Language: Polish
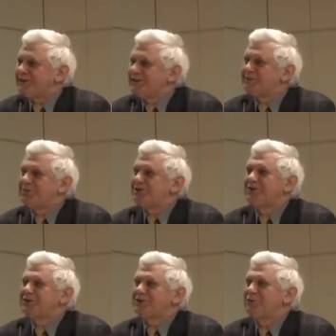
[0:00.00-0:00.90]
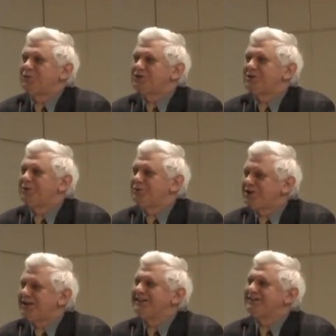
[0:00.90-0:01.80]
to jest zbyt świeży twór, żeby
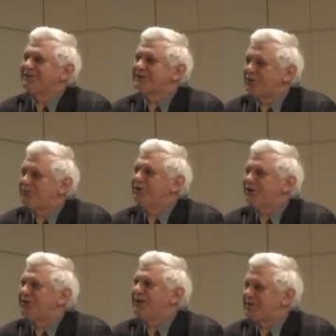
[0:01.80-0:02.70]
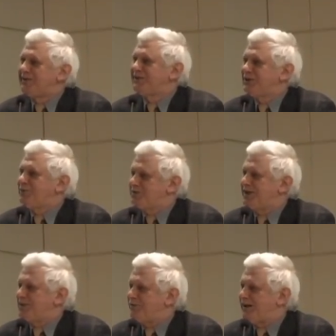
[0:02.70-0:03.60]
ludzie zrobili to naprawdę
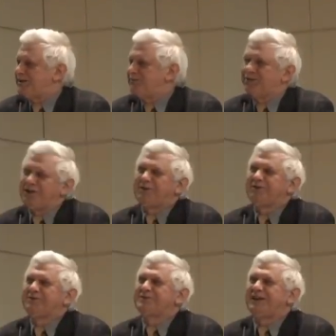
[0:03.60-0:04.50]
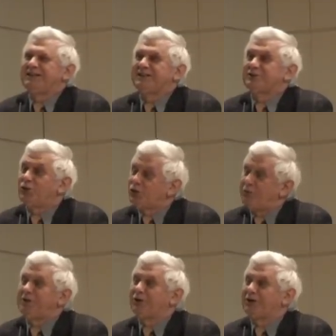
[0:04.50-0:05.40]
dobrze, ja uważam. To naprawdę wyzwanie jest
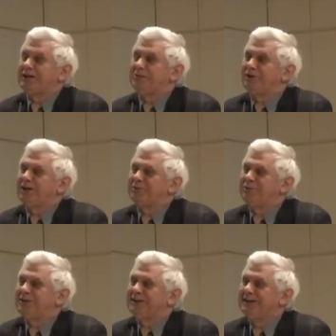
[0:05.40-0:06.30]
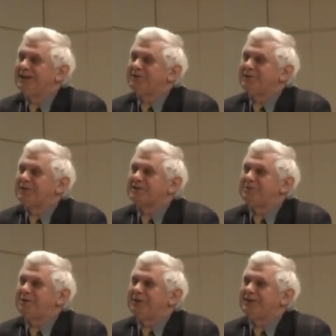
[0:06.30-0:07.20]
ogromnego kalibra, jak mówię, w tym
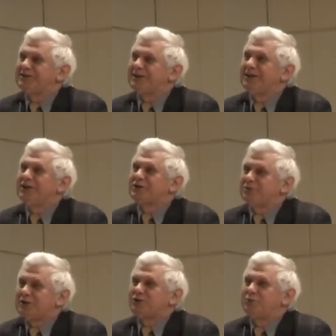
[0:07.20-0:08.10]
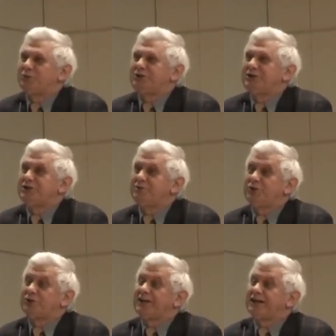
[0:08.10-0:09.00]
eksperymencie społeczno-politycznym
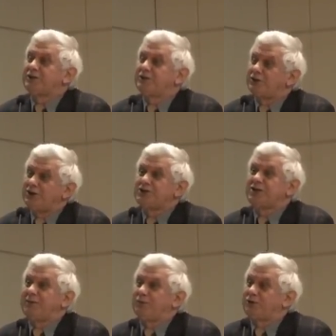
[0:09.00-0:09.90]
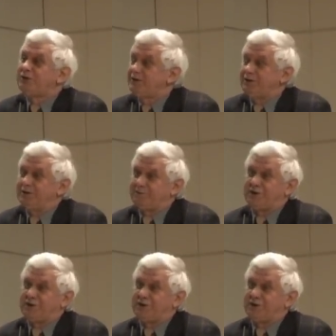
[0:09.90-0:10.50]
i to trochę, trochę trzeba pod, no,